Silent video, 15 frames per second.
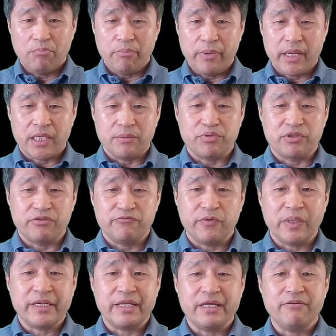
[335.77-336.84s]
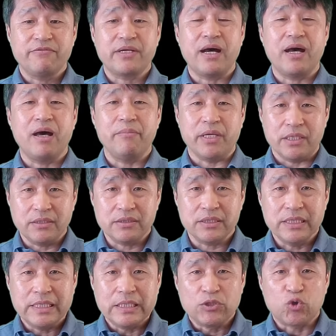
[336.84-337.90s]
made a provocative comment,
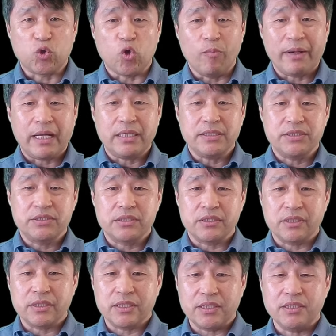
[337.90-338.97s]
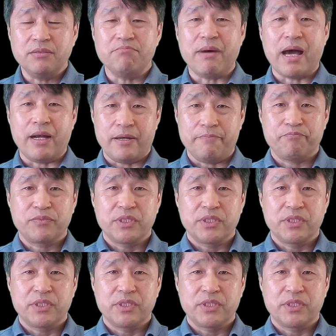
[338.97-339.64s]
도발적인 말,